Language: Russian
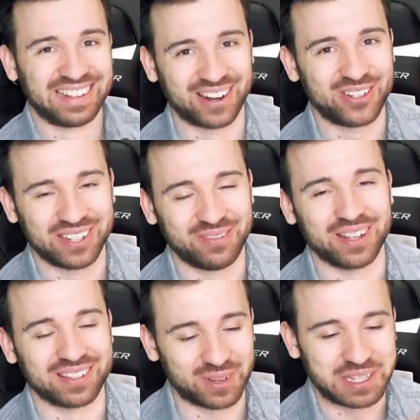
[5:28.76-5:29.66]
Короче,
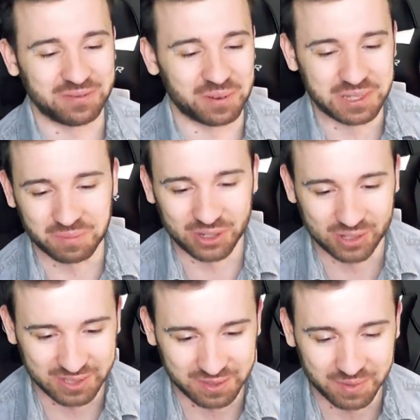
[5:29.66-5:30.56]
ребят, спасибо вам всем
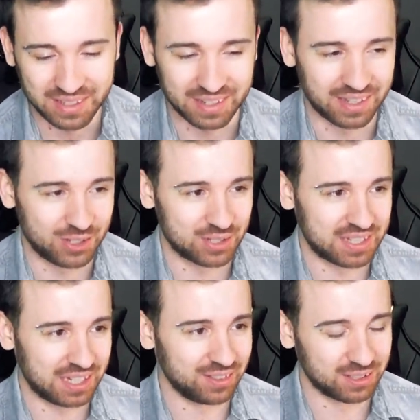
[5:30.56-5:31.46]
большое за внимание. Я не хочу
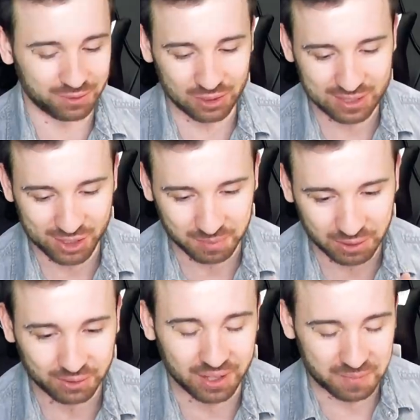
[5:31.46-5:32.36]
затягивать этот видео слишком
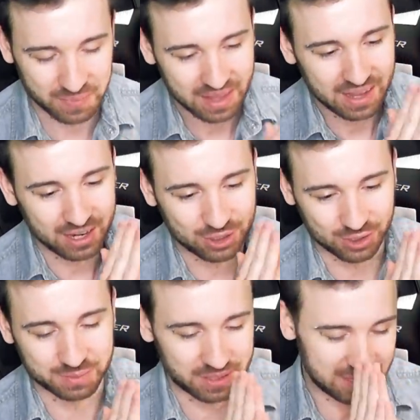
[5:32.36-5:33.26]
надолго.
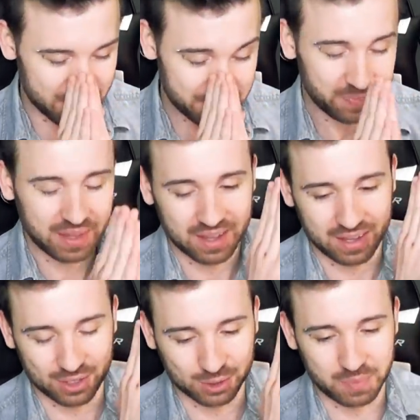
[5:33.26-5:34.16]
Еще раз спасибо,
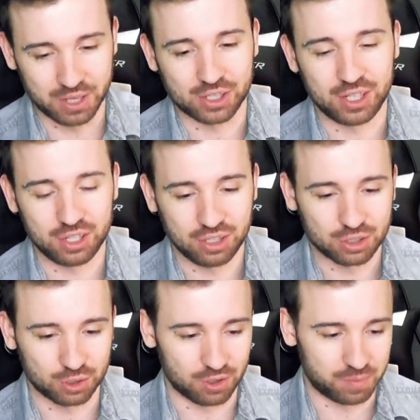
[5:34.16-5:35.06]
э, что перешли,
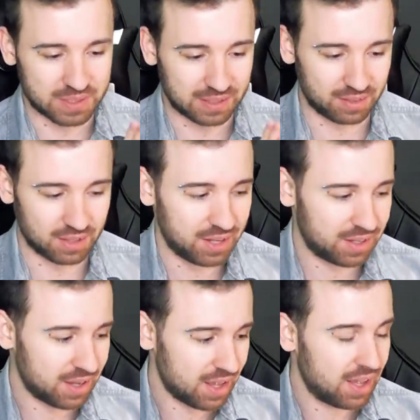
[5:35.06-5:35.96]
что поставили
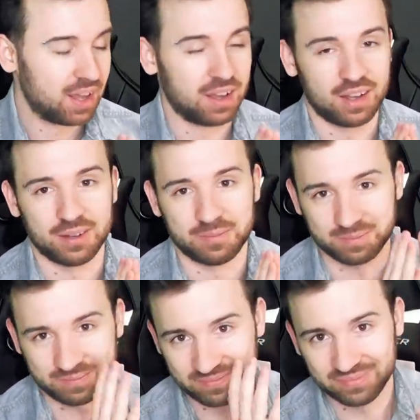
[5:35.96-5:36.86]
лайк. Э,
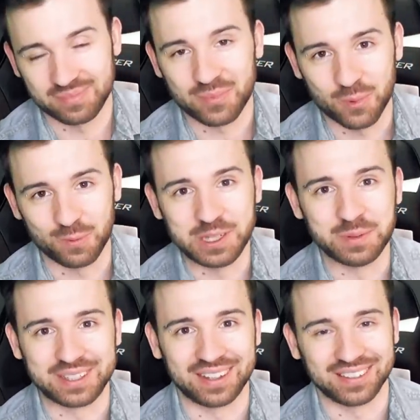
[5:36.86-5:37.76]

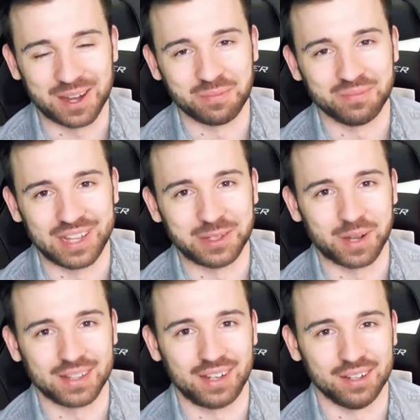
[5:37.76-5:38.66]
увидимся там, на
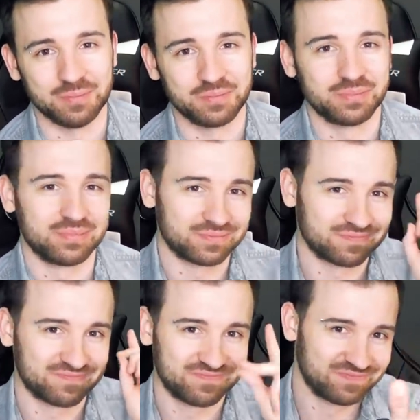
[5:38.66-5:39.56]
этом канале.
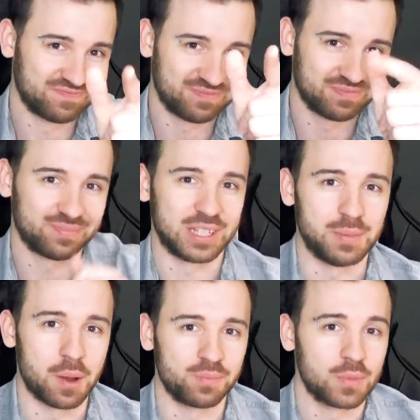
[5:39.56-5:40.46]

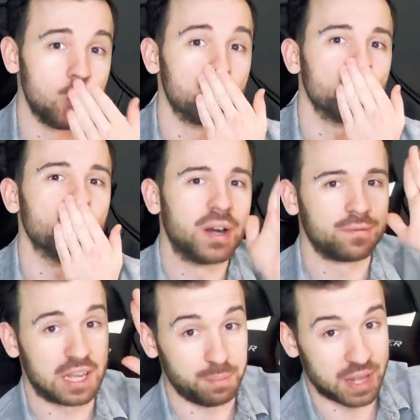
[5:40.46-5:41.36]
Спасибо. И
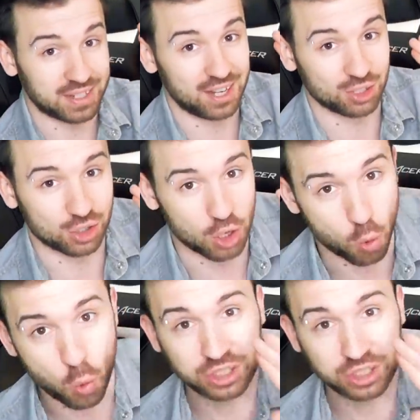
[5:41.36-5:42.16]
всем пять, конечно же.